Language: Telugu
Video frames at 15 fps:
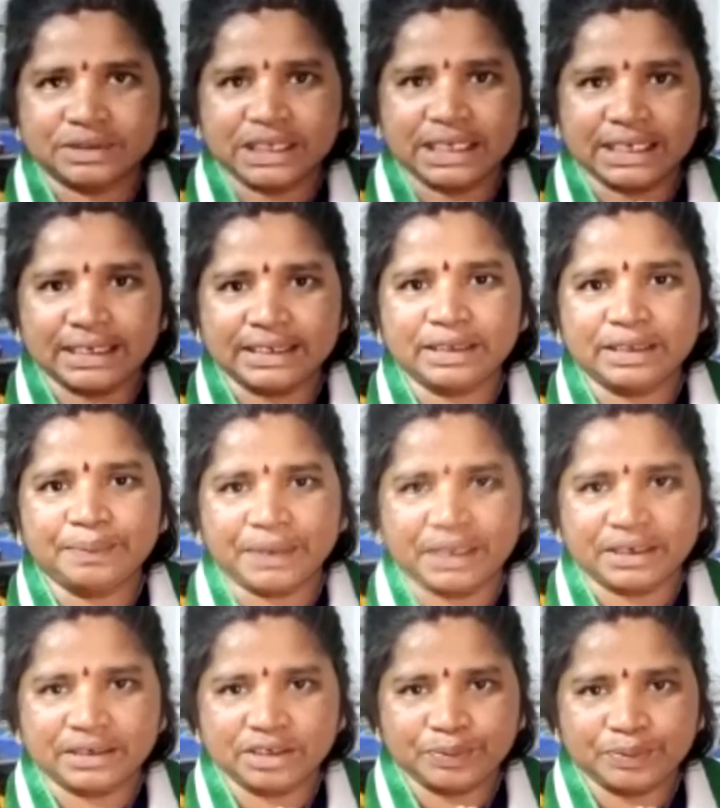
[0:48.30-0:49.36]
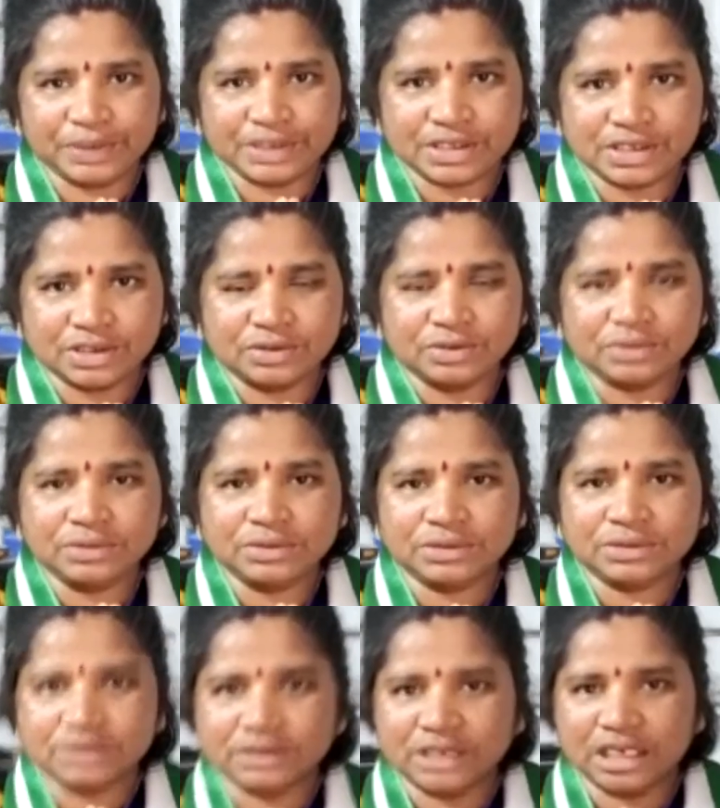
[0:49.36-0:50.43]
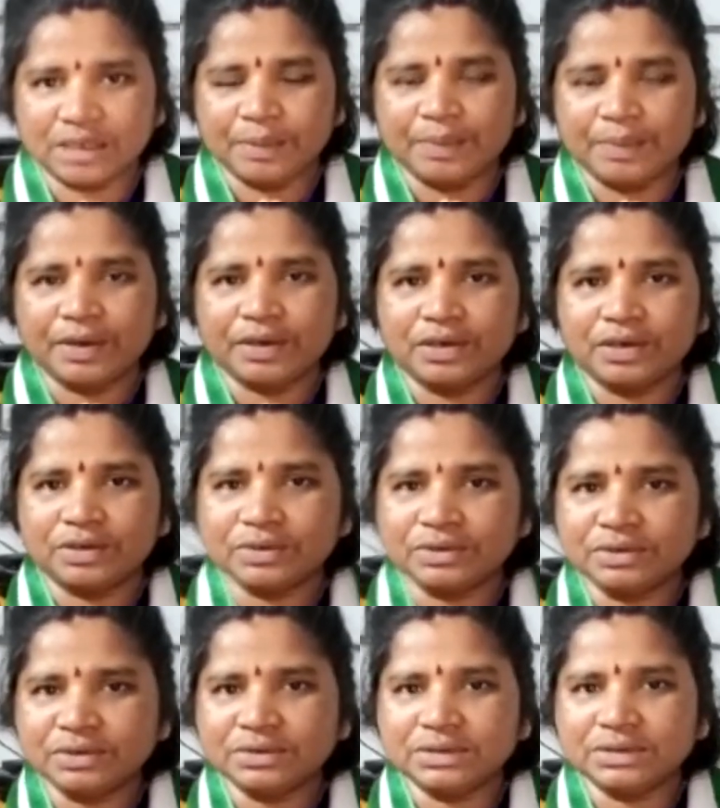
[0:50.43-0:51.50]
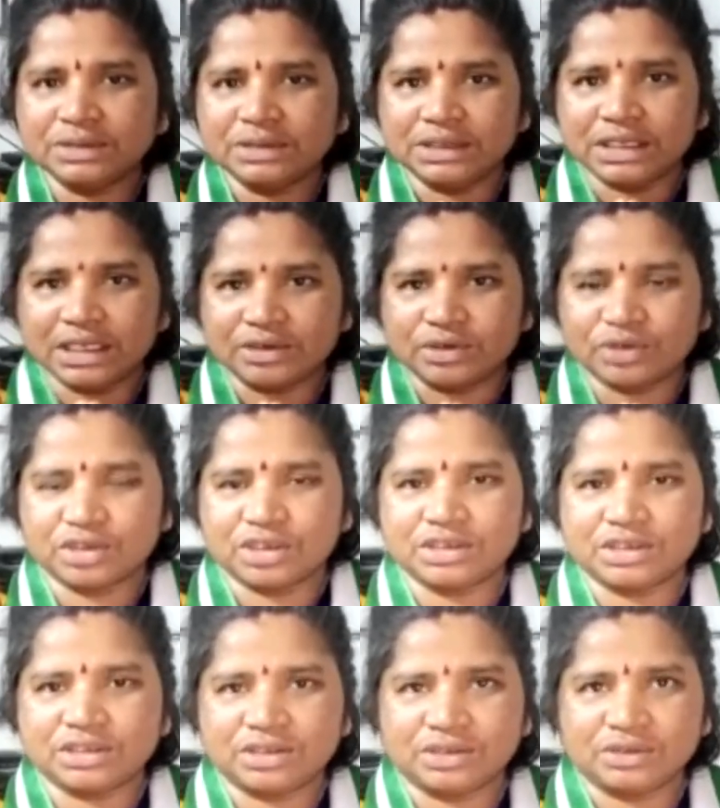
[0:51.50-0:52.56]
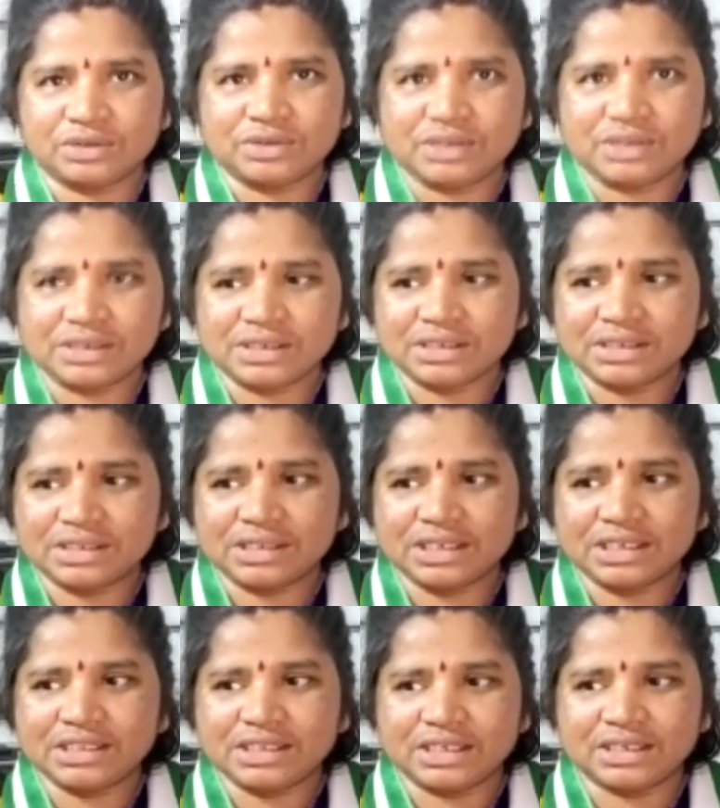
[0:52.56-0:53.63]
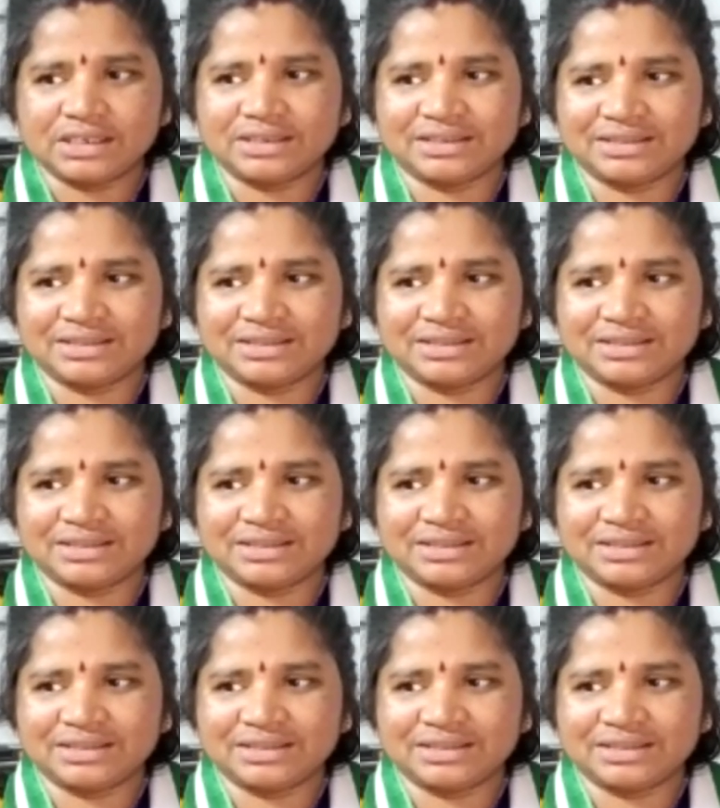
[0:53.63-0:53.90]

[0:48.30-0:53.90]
అలాగే పార్టీ ప్రజలకు అభిమానులకు నా కృతజ్ఞతలు జై జగన్